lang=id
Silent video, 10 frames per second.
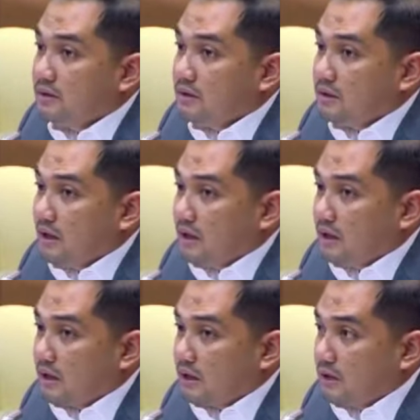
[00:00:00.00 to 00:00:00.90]
dan
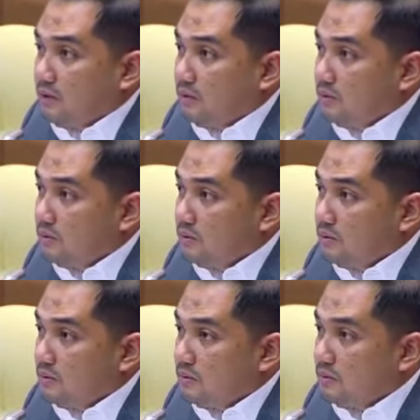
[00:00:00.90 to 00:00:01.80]
karena itu
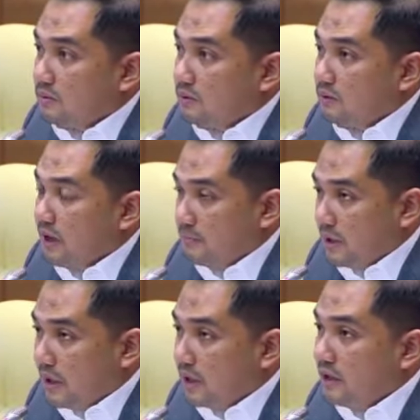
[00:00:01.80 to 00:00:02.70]

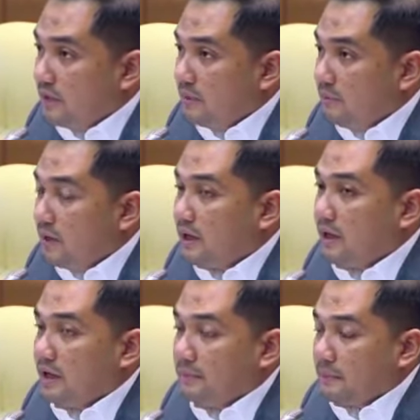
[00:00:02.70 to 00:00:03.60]
DPR dan
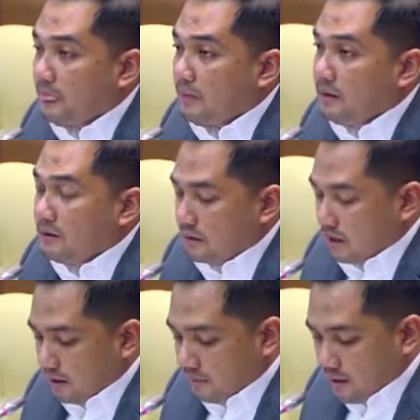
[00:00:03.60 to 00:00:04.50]
BPK
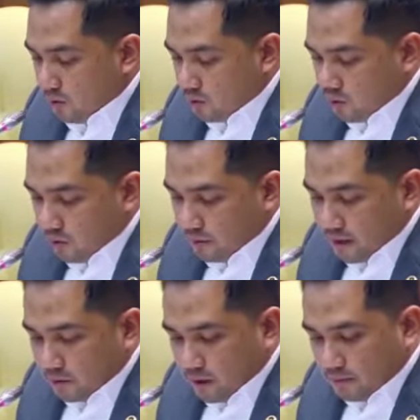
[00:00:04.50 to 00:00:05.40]
telah menyusun
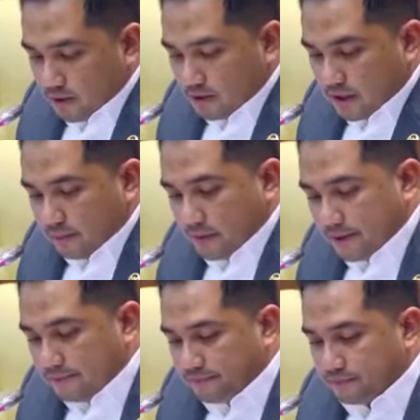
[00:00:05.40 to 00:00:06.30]
peraturan
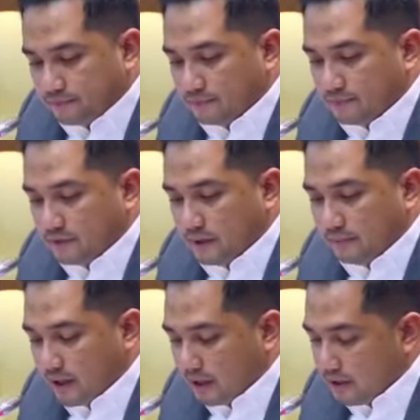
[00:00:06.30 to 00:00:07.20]
bersama
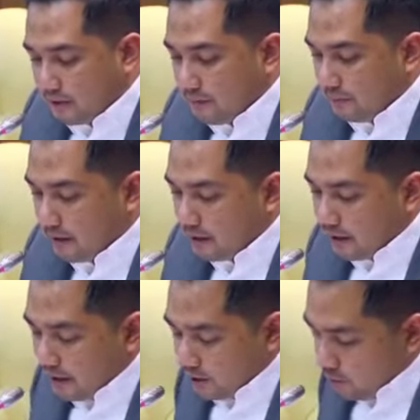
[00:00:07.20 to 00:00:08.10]
DPR dan BPK
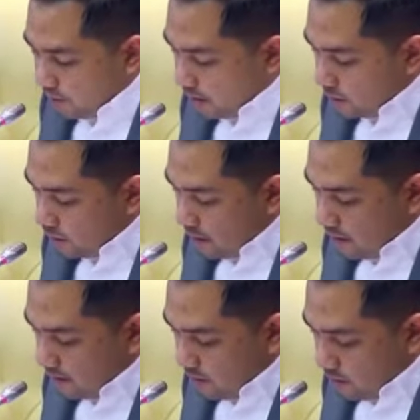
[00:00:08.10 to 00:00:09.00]
yaitu peraturan
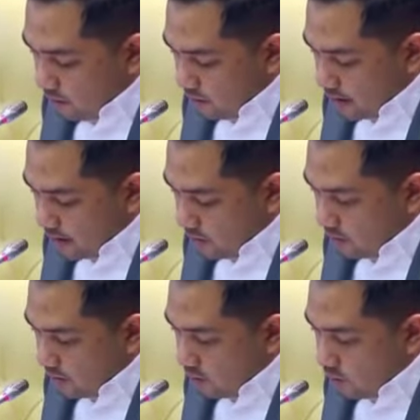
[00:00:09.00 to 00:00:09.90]
nomor 1
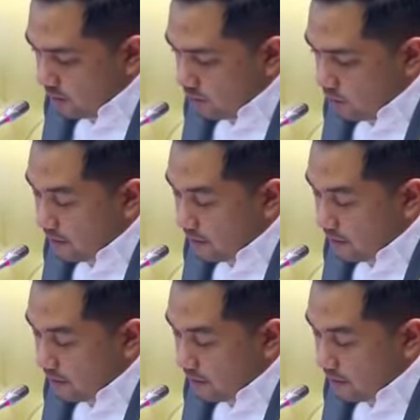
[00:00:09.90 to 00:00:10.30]
tahun 2018